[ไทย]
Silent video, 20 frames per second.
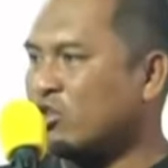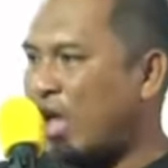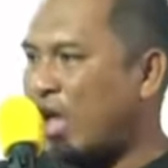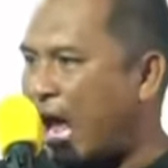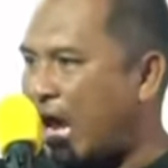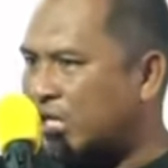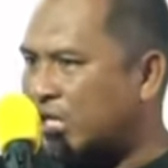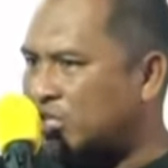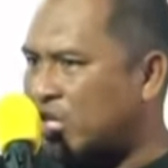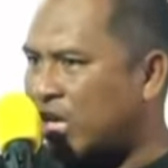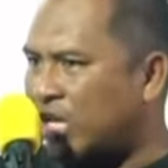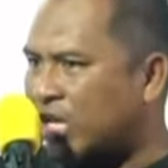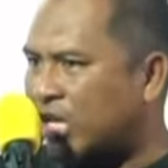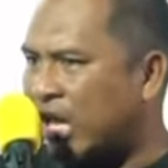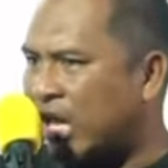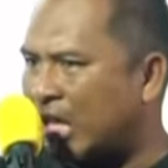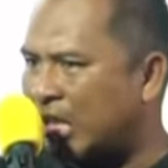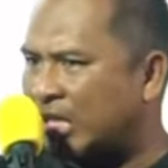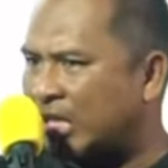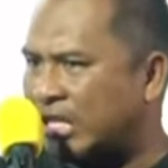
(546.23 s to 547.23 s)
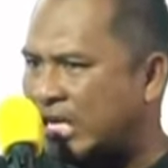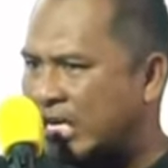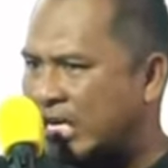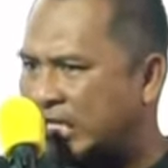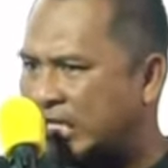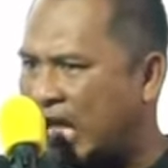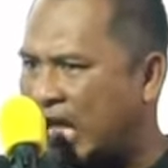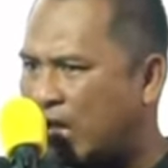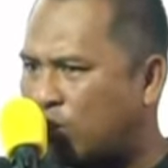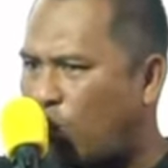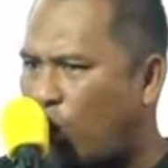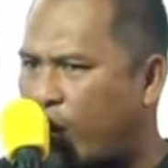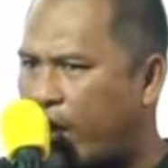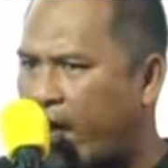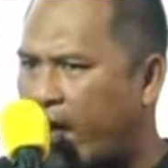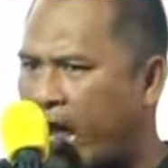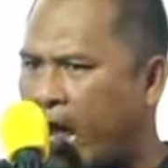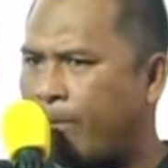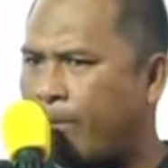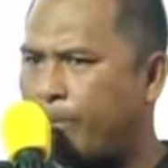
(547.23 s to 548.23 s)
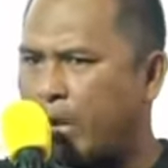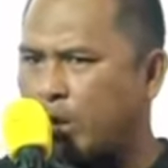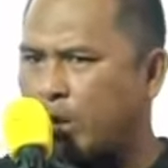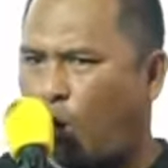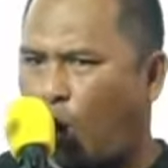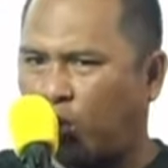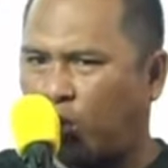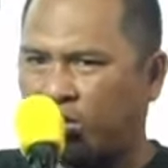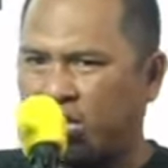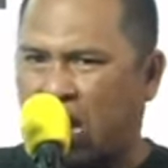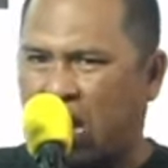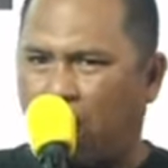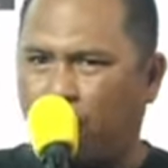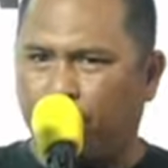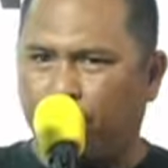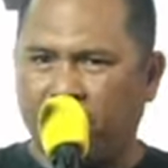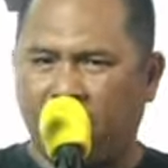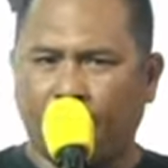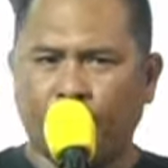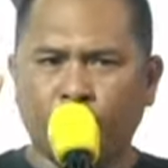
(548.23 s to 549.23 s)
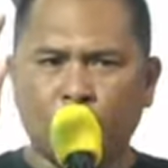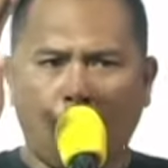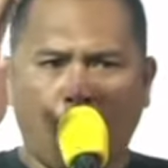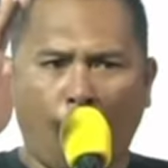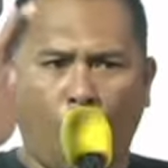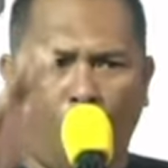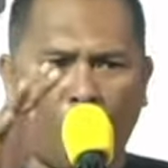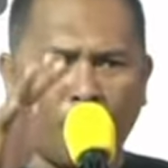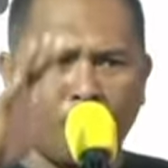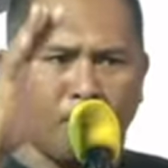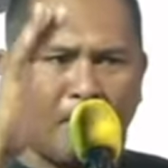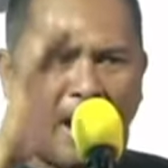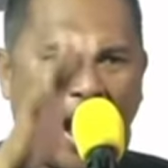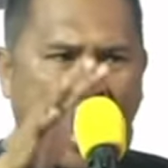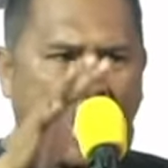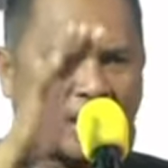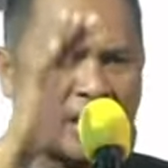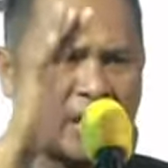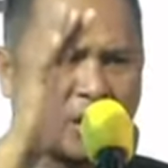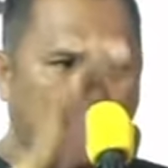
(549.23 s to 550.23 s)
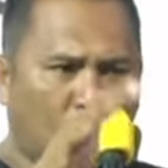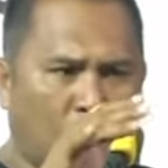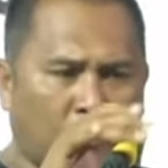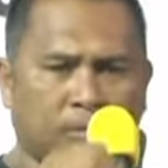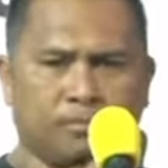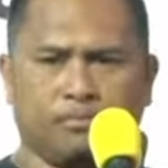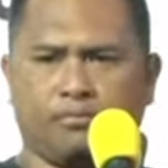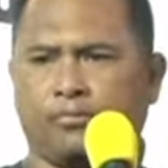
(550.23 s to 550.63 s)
ทักษิณคิดถึงแต่ตัวเองเป็นคนที่เอาเปรียบคนมากที่สุด